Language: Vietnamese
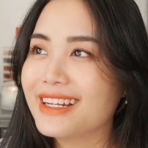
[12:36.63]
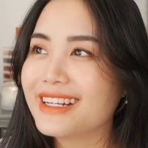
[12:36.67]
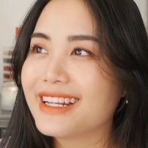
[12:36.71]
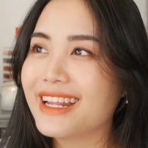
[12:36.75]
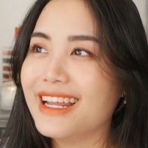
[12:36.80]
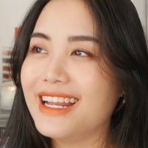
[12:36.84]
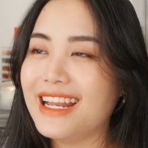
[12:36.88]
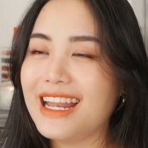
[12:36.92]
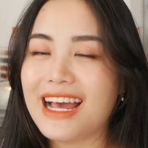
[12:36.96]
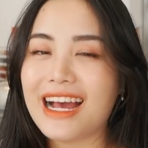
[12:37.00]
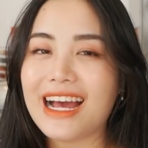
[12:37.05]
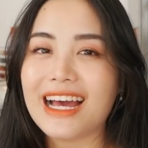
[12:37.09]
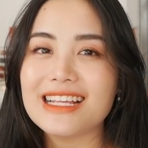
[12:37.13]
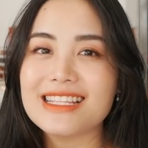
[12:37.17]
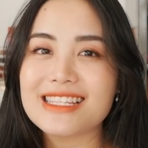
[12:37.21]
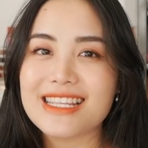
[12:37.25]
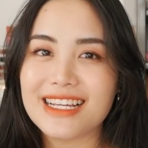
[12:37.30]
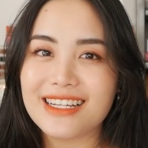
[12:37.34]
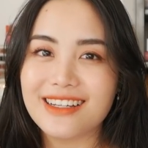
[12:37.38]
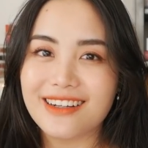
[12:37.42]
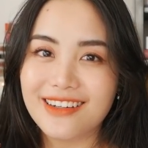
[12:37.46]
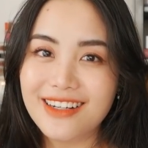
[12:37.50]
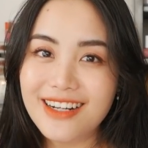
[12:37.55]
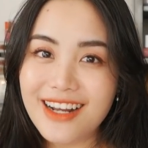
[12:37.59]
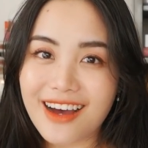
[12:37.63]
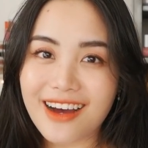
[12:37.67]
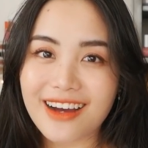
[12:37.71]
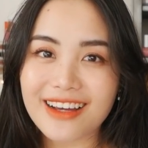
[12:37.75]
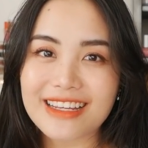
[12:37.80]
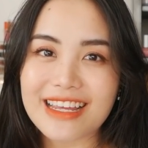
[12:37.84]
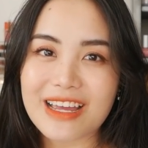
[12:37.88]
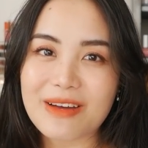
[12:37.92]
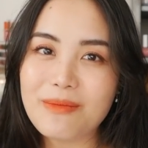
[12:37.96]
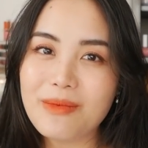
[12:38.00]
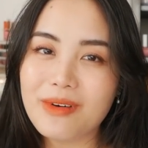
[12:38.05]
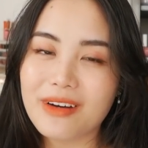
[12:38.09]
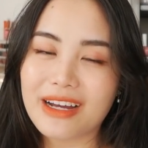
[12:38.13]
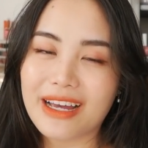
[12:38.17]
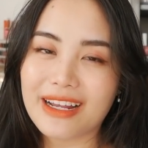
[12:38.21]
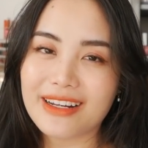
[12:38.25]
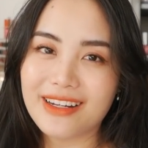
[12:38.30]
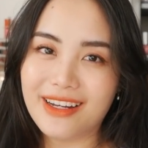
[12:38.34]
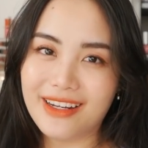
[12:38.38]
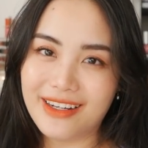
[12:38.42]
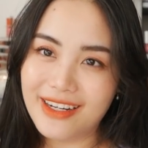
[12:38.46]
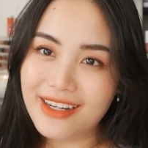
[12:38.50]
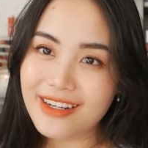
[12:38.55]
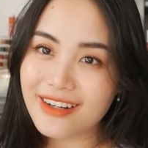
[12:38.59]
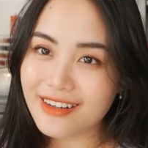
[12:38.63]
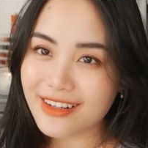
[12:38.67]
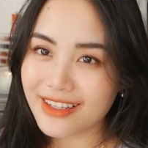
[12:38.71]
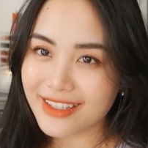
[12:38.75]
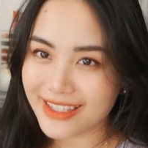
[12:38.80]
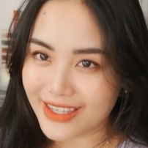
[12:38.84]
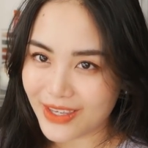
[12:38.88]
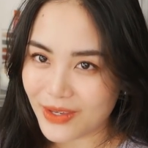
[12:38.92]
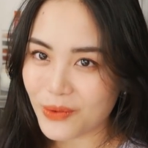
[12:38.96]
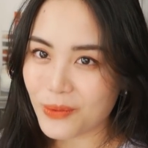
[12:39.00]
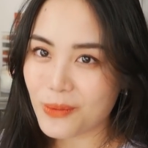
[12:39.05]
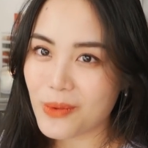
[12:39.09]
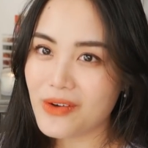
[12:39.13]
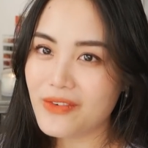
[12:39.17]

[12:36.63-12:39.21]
thì Lan Anh sẽ gửi lời cảm ơn anh rất là nhiều,